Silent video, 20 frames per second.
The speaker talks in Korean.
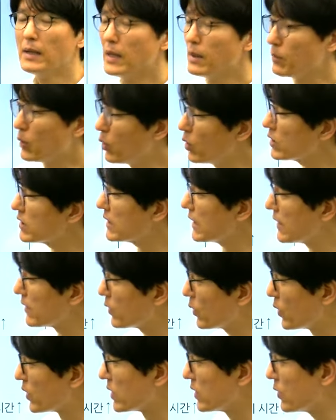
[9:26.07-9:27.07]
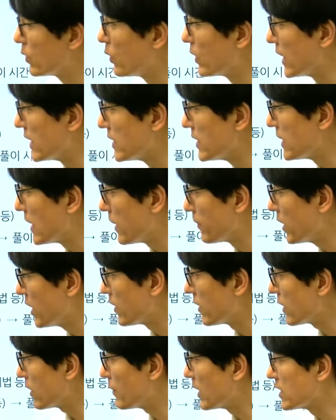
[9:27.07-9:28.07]
뭐 혹시라도 듣고 계신다면
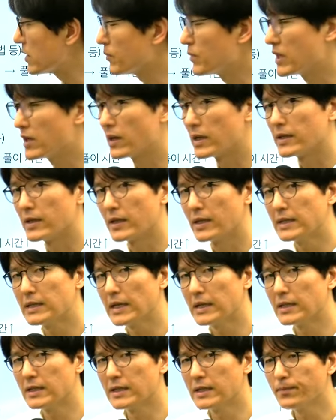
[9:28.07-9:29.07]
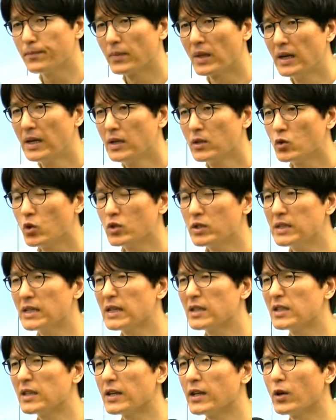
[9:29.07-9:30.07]
이렇게 말씀드릴 것 같아요. 일단은
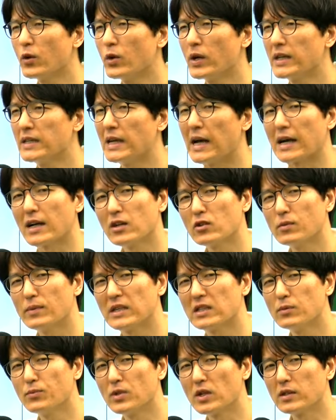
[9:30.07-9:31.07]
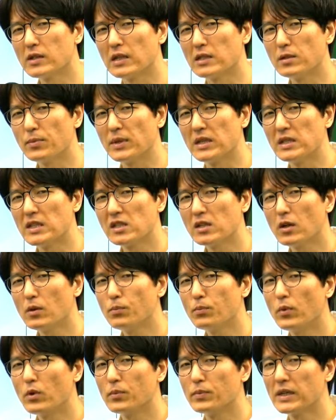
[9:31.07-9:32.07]
초시생들의 경우에는 아까도 말씀드렸다시피 이제
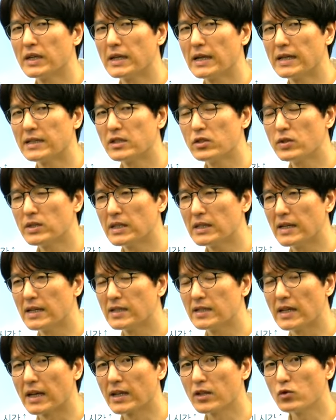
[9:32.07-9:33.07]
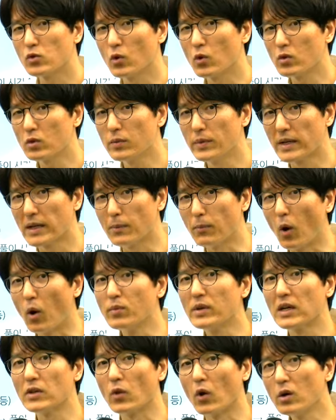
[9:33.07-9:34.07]
시험 범위가 출제되는 사항이 조금 이렇게
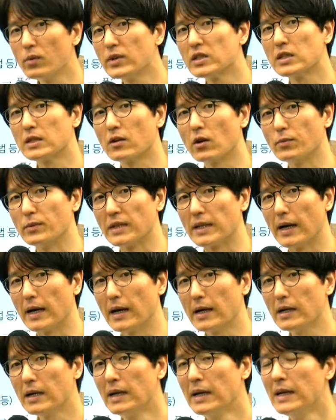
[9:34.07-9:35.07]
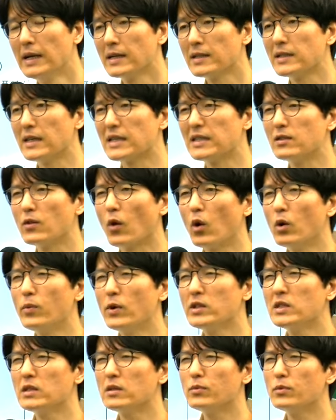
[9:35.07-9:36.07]
범위가 넓어질 겁니다. 근데 그
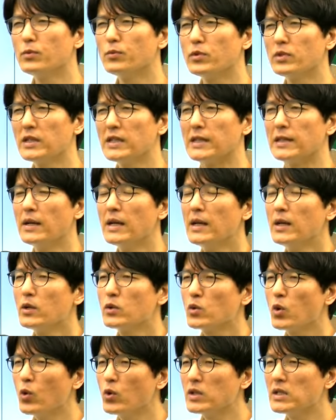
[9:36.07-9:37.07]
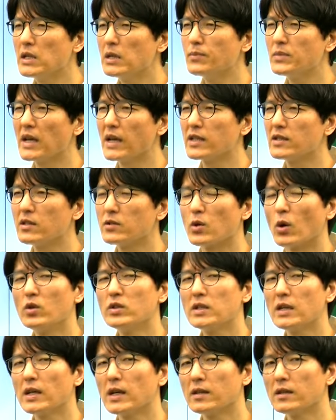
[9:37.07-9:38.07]
넓어진 부분을 초시 입장에서
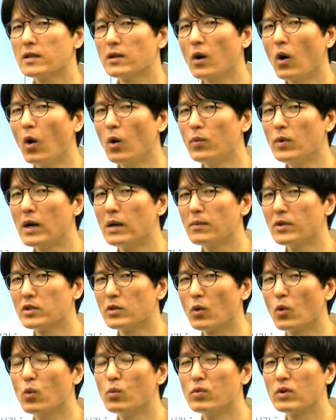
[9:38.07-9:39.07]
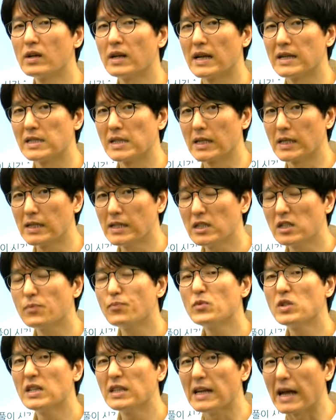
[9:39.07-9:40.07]
전체를 커버하면서 공부를 하시기는
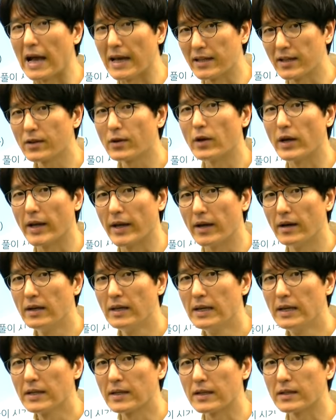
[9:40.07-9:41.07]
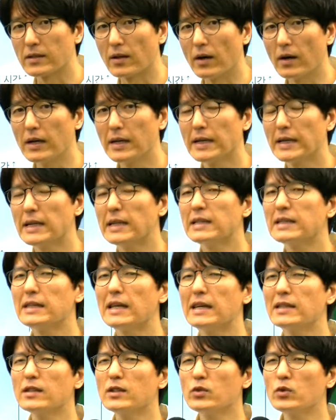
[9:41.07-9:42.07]
쉽지는 않을 거예요. 그래서
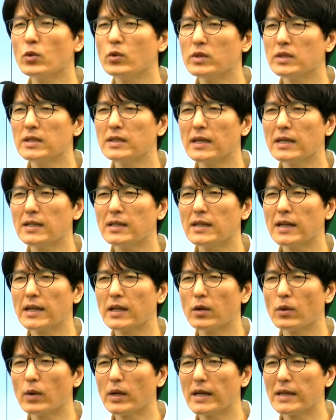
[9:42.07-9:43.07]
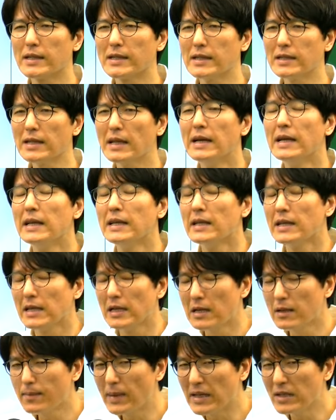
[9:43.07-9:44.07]
일단은 초시생들의 경우에는
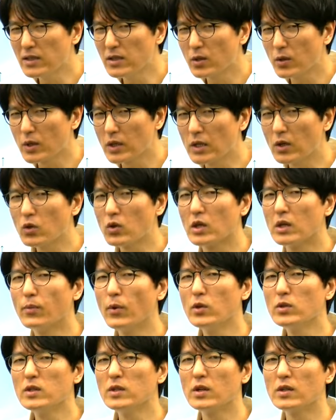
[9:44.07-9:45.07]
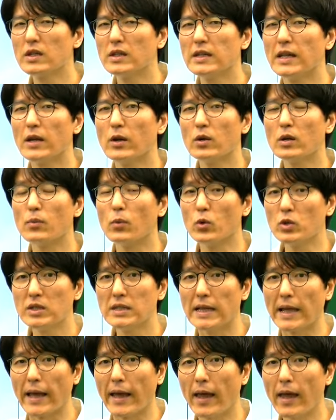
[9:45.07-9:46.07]
일반적이고 기본적인 내용을
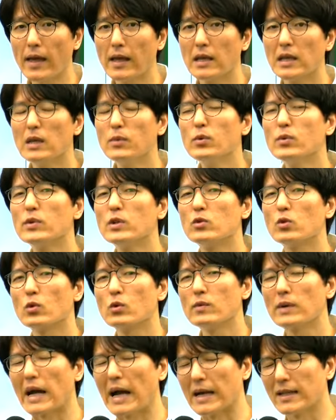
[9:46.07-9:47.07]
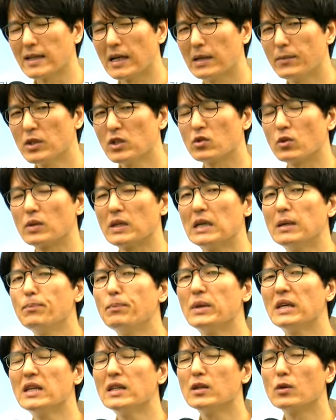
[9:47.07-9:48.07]
보시되 이 부분은 조금 가능하면 좀
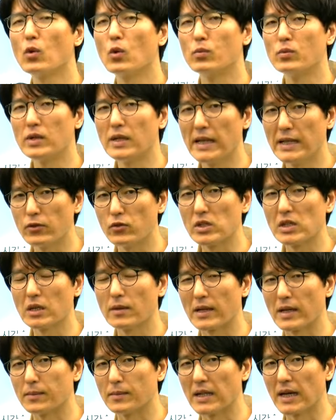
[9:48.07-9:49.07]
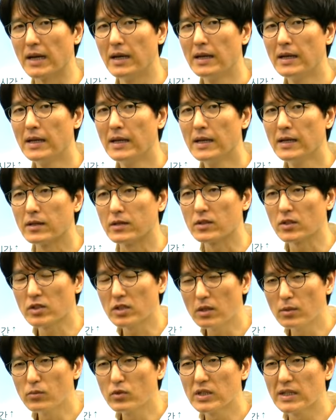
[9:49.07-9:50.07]
깊이 있는 공부를 해두시기 바랍니다. 그래서
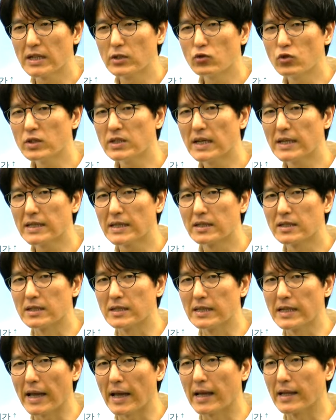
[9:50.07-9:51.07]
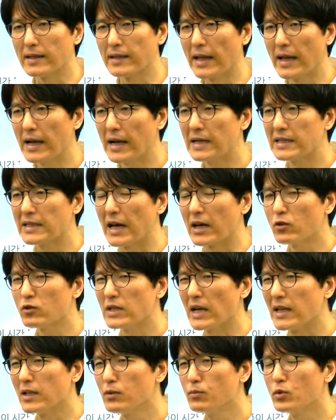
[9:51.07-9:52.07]
시험 문제가 출제가 됐을 때 내가 다루지
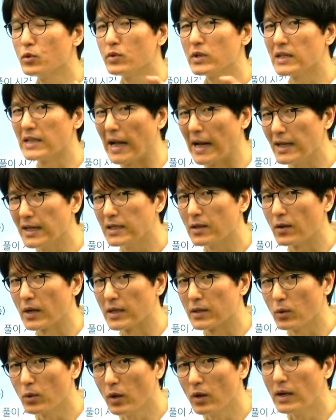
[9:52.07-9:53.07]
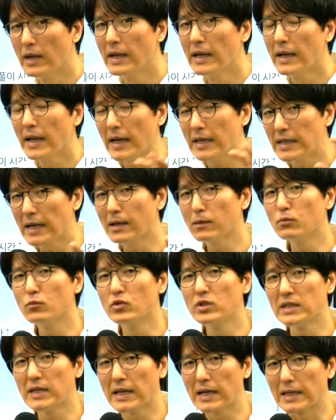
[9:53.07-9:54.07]
않은 부분을 날리더라도 해당
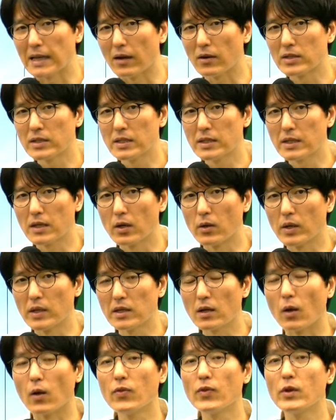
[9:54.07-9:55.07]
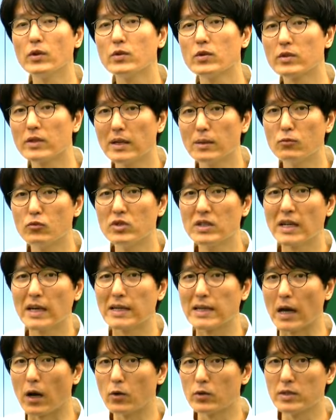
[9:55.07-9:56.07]
문제가 나왔을 경우에는 어떤 형태의 문제가
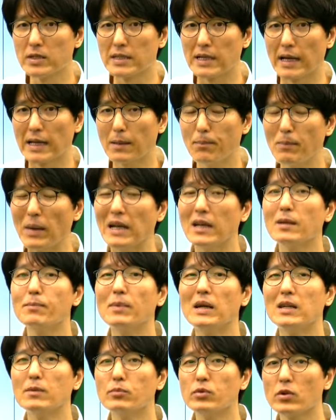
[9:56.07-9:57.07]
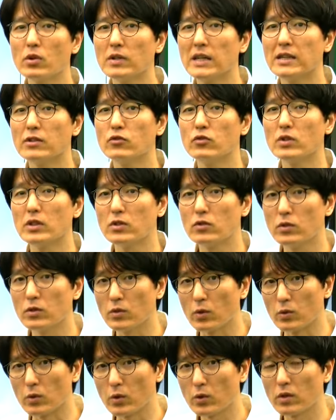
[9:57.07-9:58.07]
나오든지 간에 빨리빨리 풀어낼 수 있을
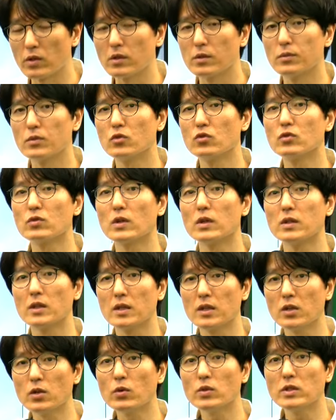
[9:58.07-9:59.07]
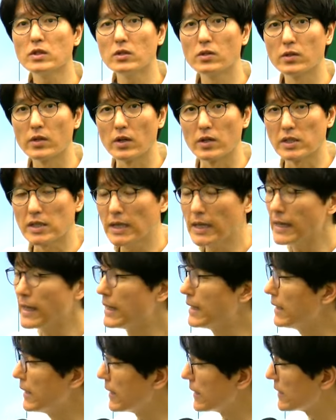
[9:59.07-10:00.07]
정도로 이런 숙련들을 키워주시는 것이
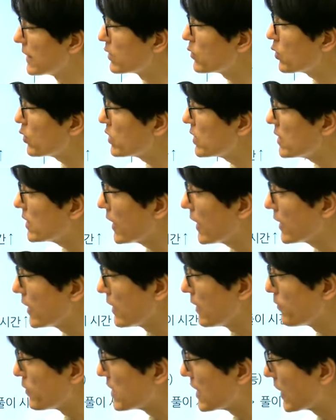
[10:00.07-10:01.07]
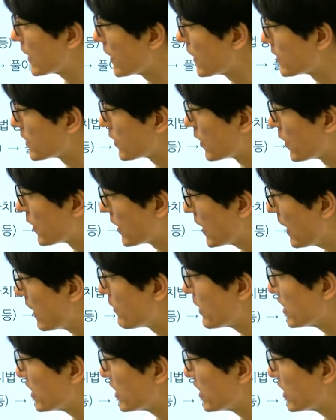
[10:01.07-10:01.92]
일단 초시생 입장에서의 아마